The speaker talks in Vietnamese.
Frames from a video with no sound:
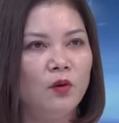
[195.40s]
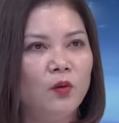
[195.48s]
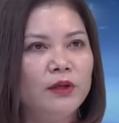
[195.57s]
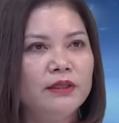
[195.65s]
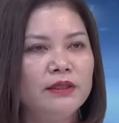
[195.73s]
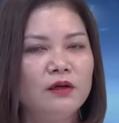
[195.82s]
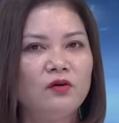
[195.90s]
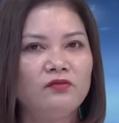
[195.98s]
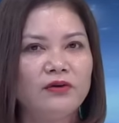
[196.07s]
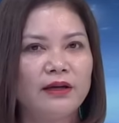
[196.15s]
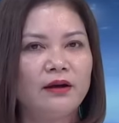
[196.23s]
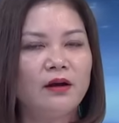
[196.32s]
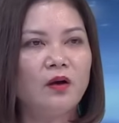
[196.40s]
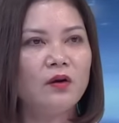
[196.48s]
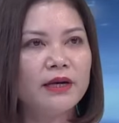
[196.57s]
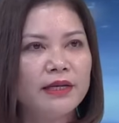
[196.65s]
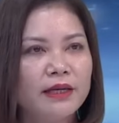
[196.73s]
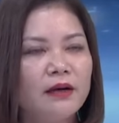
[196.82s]
đầu mối thì họ phải
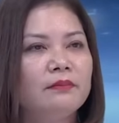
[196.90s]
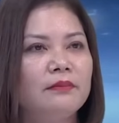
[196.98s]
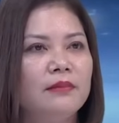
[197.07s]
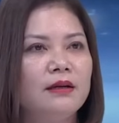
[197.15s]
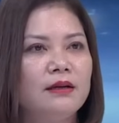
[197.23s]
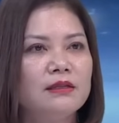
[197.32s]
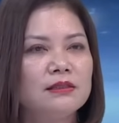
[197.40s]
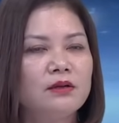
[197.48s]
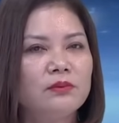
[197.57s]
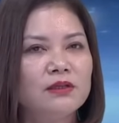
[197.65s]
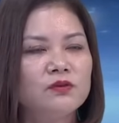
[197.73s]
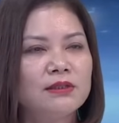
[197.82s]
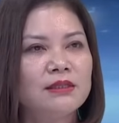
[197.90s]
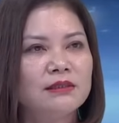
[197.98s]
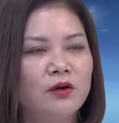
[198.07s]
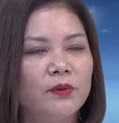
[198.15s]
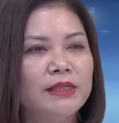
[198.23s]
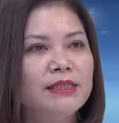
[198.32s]
có kinh nghiệm trong kinh doanh xăng
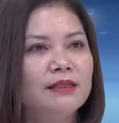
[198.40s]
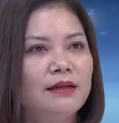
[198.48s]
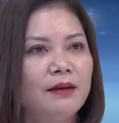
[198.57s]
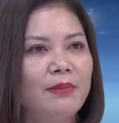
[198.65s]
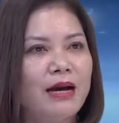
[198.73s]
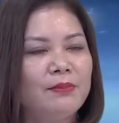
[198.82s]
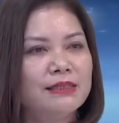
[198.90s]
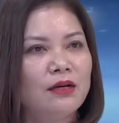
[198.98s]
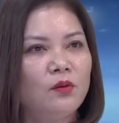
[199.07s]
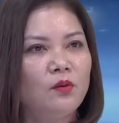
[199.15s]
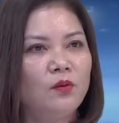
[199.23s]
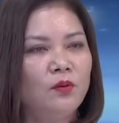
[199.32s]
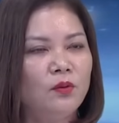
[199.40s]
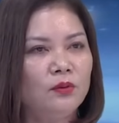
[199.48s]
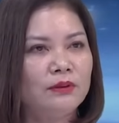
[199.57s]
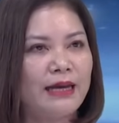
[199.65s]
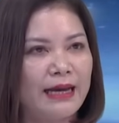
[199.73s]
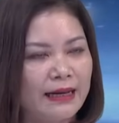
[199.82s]
dầu ít nhất là ba mươi sáu
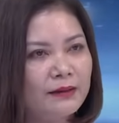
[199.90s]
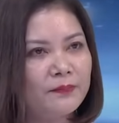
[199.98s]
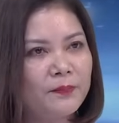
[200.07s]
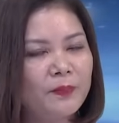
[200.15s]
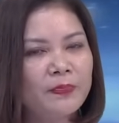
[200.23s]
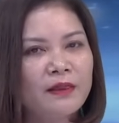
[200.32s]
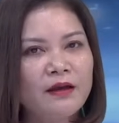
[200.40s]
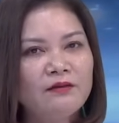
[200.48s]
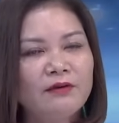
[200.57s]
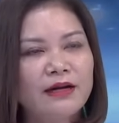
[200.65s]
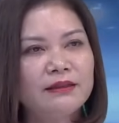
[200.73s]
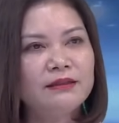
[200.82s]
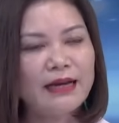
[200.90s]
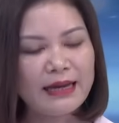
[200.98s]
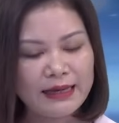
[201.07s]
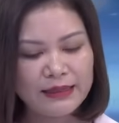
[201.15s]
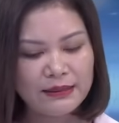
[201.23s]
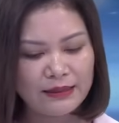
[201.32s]
tháng. Và cái thứ
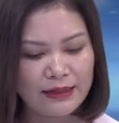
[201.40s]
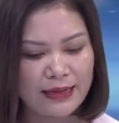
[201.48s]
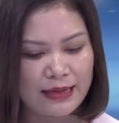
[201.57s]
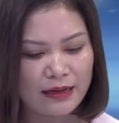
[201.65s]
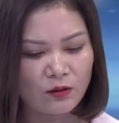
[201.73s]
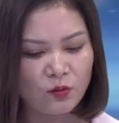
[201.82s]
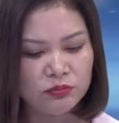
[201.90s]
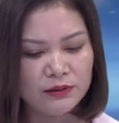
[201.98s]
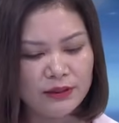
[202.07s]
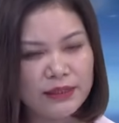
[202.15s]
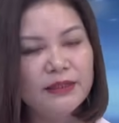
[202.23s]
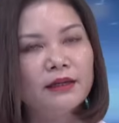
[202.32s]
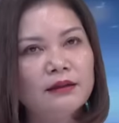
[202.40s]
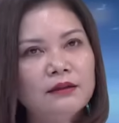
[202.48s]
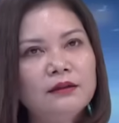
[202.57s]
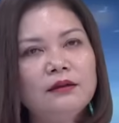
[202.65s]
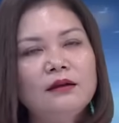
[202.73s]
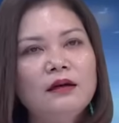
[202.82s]
hai là cũng thực hiện,
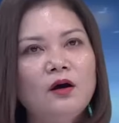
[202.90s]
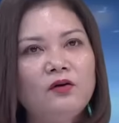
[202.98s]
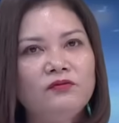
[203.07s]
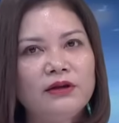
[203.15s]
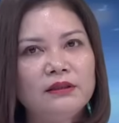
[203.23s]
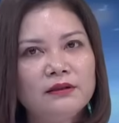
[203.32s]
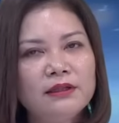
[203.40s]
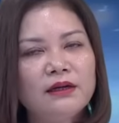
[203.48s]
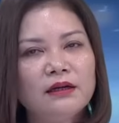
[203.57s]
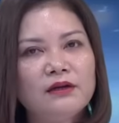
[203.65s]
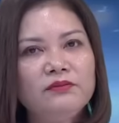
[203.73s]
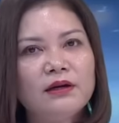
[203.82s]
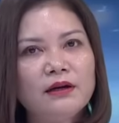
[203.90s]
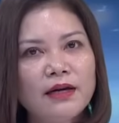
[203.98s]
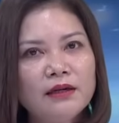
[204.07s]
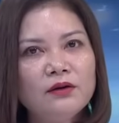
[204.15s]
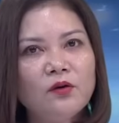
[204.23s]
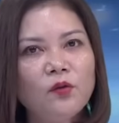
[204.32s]
họ phải thực hiện cái việc
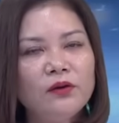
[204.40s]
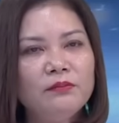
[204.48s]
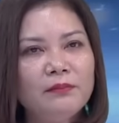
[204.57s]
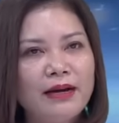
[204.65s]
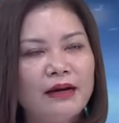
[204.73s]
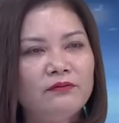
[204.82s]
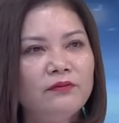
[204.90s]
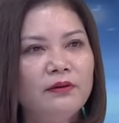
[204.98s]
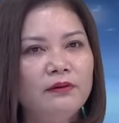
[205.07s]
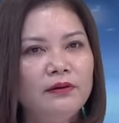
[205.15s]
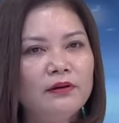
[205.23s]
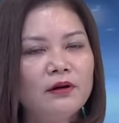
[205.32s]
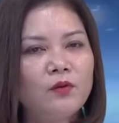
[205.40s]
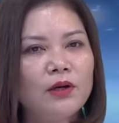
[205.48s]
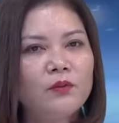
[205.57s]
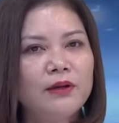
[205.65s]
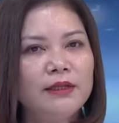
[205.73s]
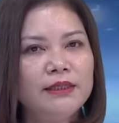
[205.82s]
kết nối mạng với cơ
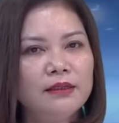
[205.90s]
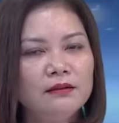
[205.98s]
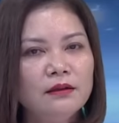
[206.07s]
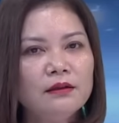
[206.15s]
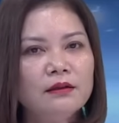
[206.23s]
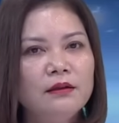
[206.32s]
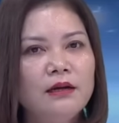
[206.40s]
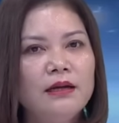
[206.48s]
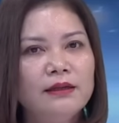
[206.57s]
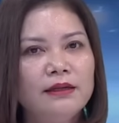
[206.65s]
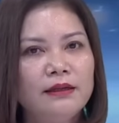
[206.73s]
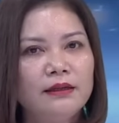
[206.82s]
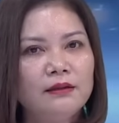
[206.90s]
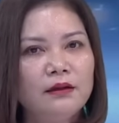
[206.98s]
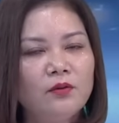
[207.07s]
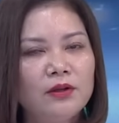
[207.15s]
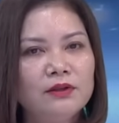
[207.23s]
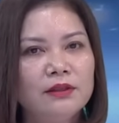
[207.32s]
quan quản lý nhà nước để
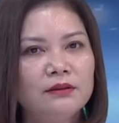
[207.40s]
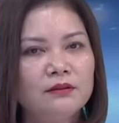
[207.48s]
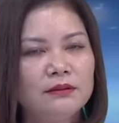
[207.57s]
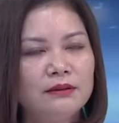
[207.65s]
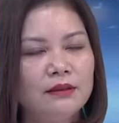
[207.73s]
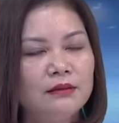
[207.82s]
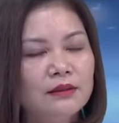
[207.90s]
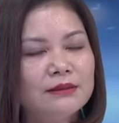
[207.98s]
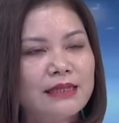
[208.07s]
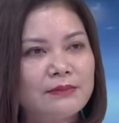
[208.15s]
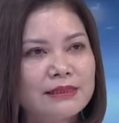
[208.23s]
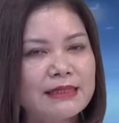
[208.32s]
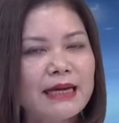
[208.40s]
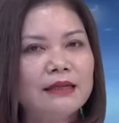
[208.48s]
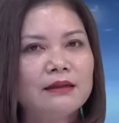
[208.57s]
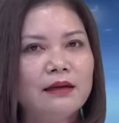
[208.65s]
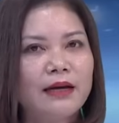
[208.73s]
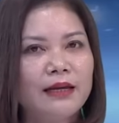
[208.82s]
cơ quan nhà nước giám
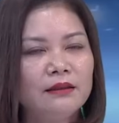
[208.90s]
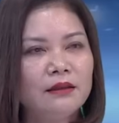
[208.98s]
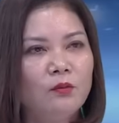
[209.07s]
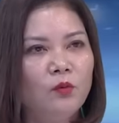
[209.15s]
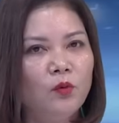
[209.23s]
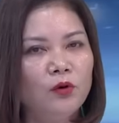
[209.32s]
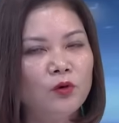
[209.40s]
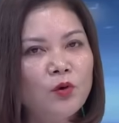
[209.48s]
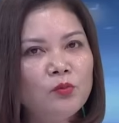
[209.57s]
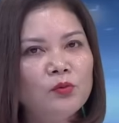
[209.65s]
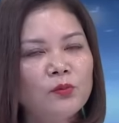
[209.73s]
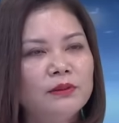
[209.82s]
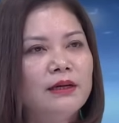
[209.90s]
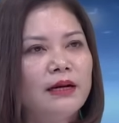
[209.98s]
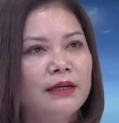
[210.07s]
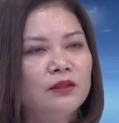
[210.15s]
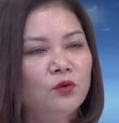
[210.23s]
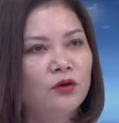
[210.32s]
sát cái tổng nguồn cung cũng như
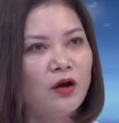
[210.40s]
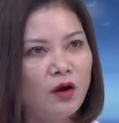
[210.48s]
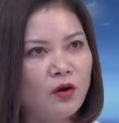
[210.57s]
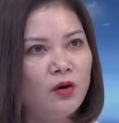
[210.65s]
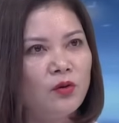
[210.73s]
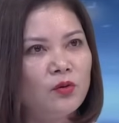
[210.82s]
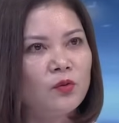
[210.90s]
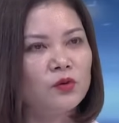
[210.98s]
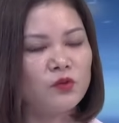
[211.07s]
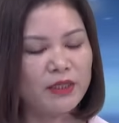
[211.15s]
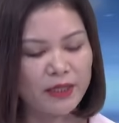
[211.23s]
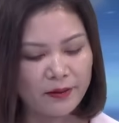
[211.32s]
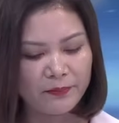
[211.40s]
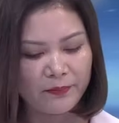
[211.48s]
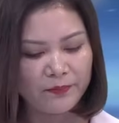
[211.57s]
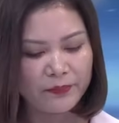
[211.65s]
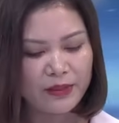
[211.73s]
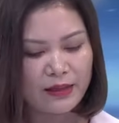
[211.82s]
là cái tồn kho của doanh nghiệp.
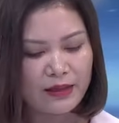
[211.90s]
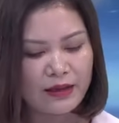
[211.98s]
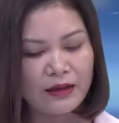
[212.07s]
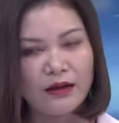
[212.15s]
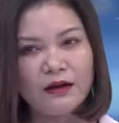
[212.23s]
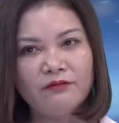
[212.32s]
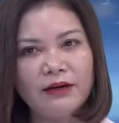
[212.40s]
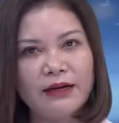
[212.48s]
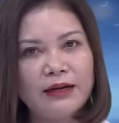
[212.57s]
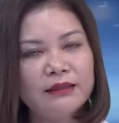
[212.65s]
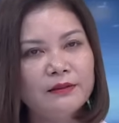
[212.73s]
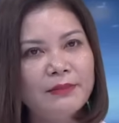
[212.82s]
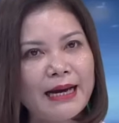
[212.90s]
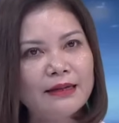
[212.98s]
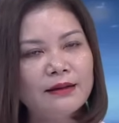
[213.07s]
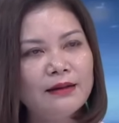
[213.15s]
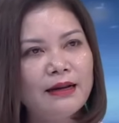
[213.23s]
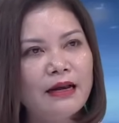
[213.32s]
À, và cái thứ
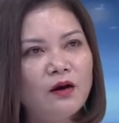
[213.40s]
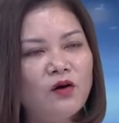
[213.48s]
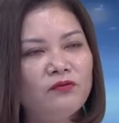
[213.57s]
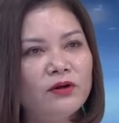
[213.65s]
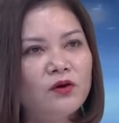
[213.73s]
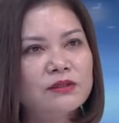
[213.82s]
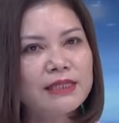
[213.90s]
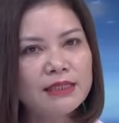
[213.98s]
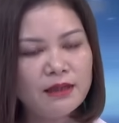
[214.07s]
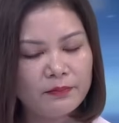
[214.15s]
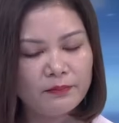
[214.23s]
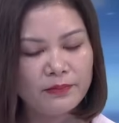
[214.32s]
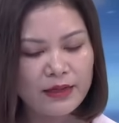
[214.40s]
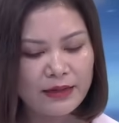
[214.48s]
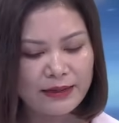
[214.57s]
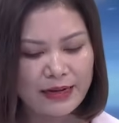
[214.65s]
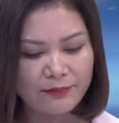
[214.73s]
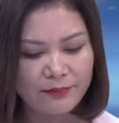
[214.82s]
ba nữa là họ phải có trách nhiệm
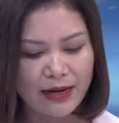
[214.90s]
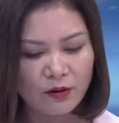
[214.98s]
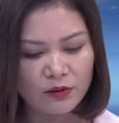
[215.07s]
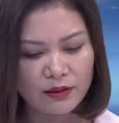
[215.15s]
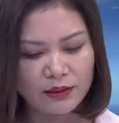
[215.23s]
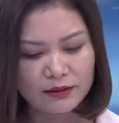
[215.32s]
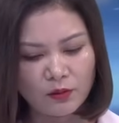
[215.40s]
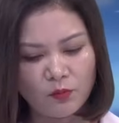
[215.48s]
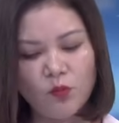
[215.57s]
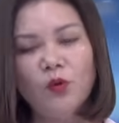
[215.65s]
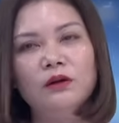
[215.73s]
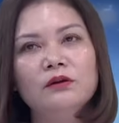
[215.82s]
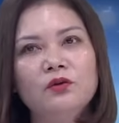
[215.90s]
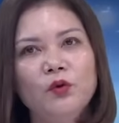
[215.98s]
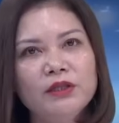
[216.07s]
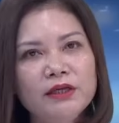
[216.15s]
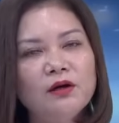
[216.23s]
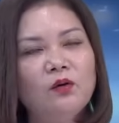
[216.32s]
đảm bảo được cái tổng nguồn
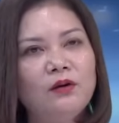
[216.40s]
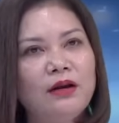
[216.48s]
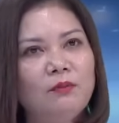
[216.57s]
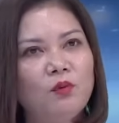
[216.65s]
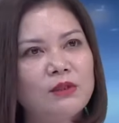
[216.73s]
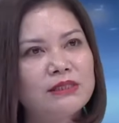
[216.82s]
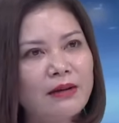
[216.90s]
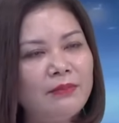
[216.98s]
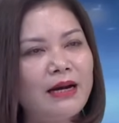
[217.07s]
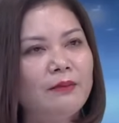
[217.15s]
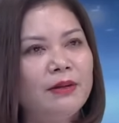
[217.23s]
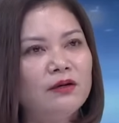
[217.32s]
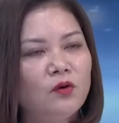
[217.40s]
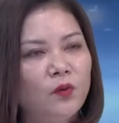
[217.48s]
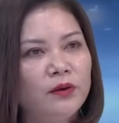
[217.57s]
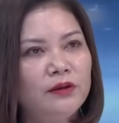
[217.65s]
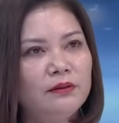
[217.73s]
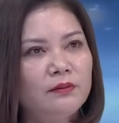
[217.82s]
tối thiểu là một trăm nghìn mét
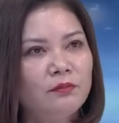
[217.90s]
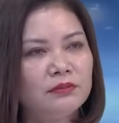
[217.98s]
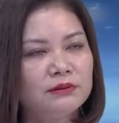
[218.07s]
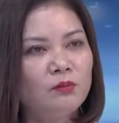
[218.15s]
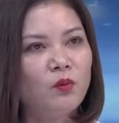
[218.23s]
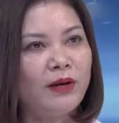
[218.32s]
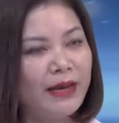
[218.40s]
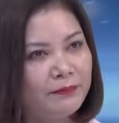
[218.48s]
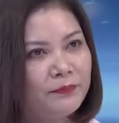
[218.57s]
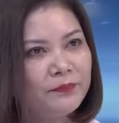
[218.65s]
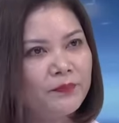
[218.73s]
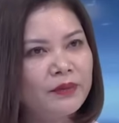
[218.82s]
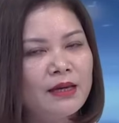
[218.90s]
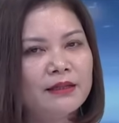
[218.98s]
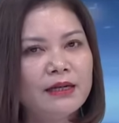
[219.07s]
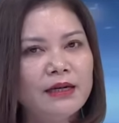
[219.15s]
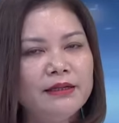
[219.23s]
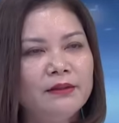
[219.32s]
khối trong một năm.
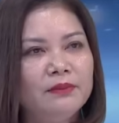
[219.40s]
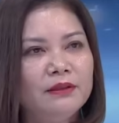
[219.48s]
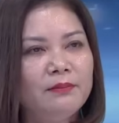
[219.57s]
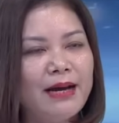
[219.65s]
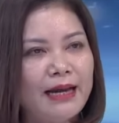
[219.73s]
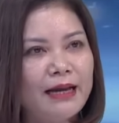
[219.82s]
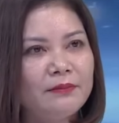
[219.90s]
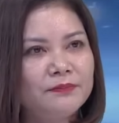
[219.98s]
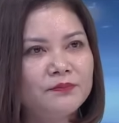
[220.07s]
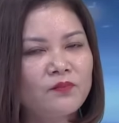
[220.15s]
Đấy là điểm thứ ba.